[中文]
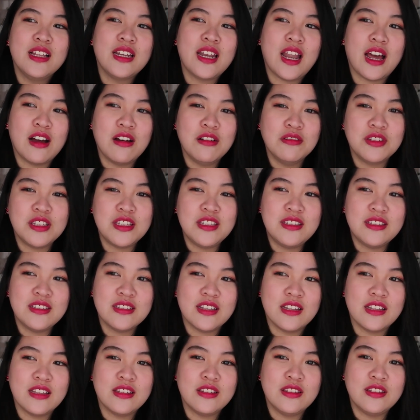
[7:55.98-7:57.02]
然后你
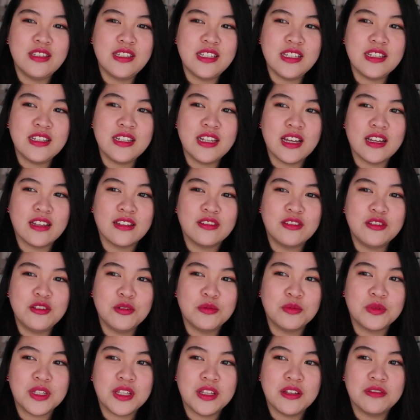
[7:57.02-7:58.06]
只能尽量
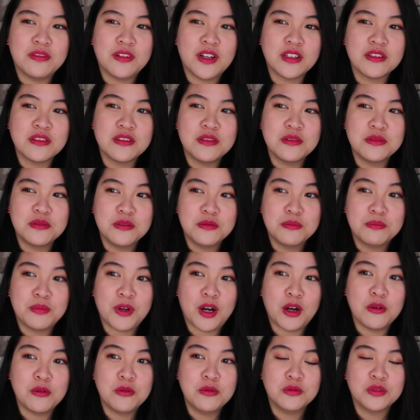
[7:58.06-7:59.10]
用你的方式去
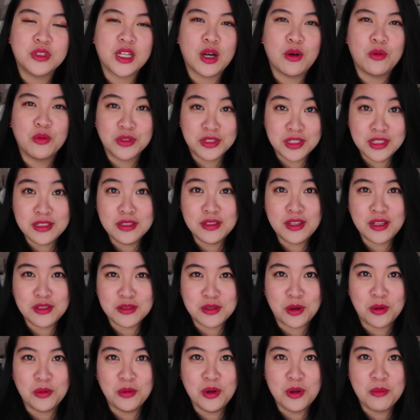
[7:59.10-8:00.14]
保护他。我是那
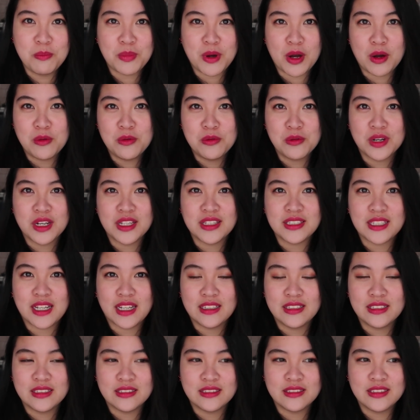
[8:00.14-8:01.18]
种会保护人
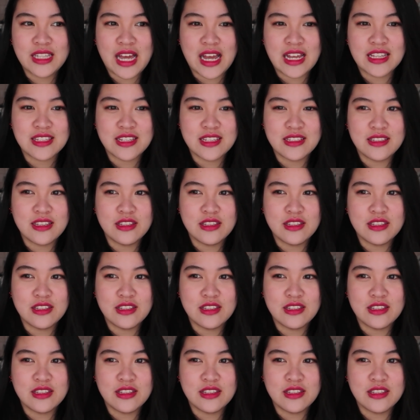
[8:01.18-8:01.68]
家的大姐